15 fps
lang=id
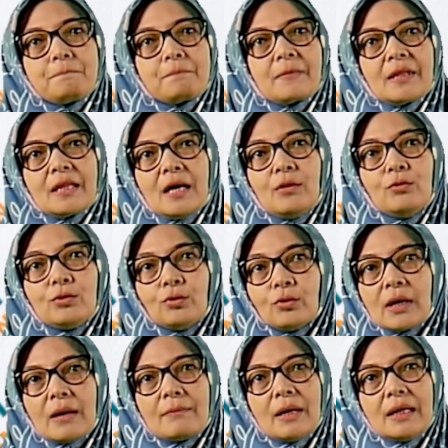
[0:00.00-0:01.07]
Nah, untuk
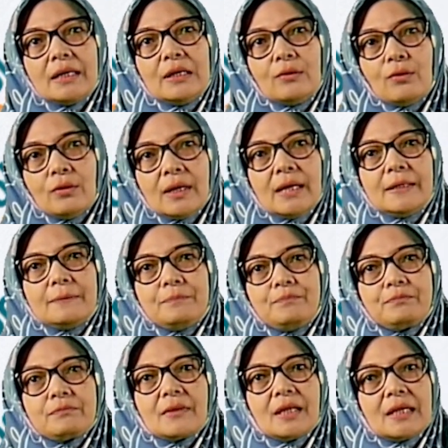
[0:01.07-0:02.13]
ramah lingkungan
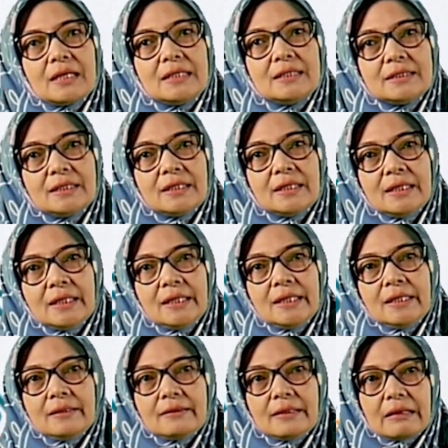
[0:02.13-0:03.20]
di sini
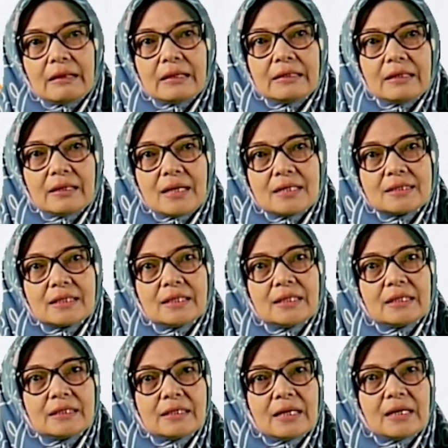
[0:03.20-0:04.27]
kira-kira
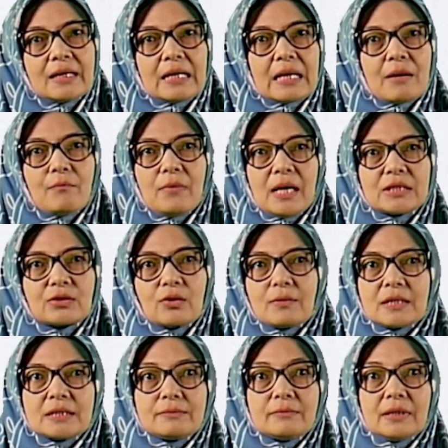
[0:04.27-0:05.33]
sekitar 16,9
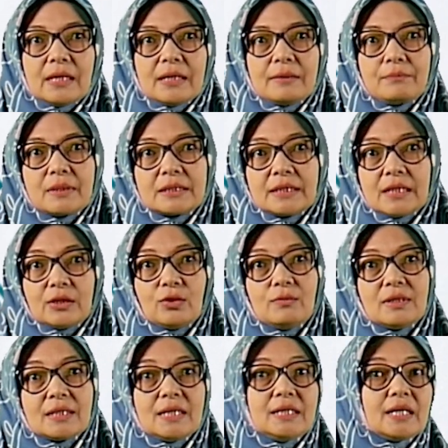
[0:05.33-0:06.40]
persen itu
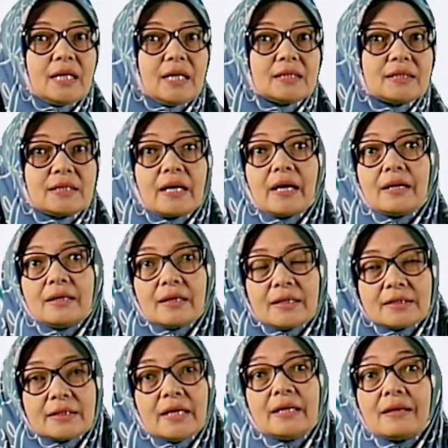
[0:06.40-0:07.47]
bisa
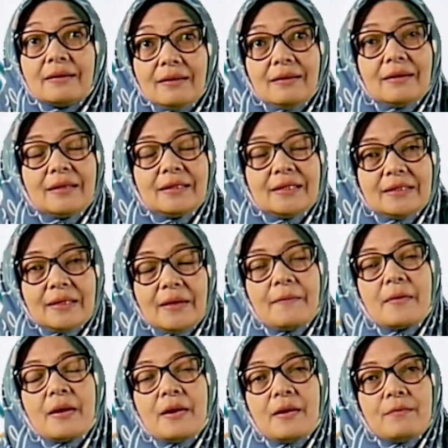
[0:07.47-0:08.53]
recycle katanya ya.
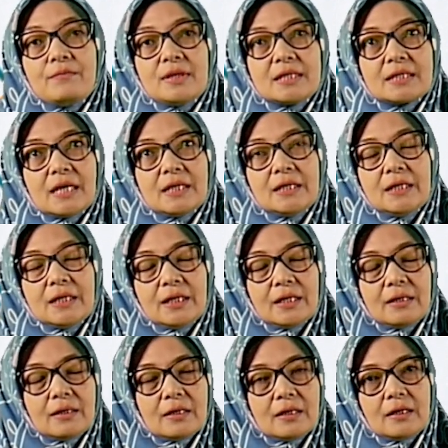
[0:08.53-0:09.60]
Bisa
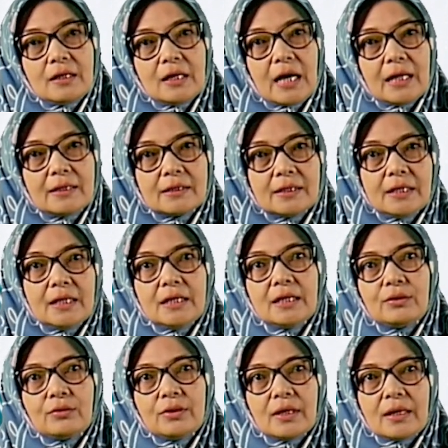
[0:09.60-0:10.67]
diganti eh,
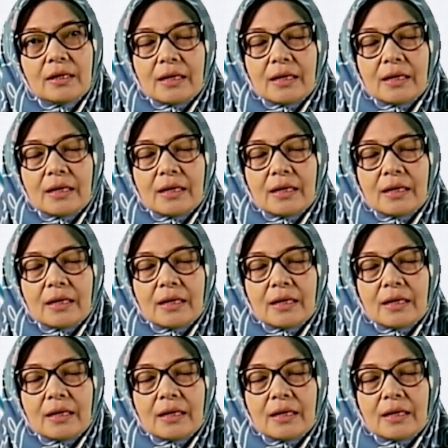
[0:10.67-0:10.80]
gitu ya.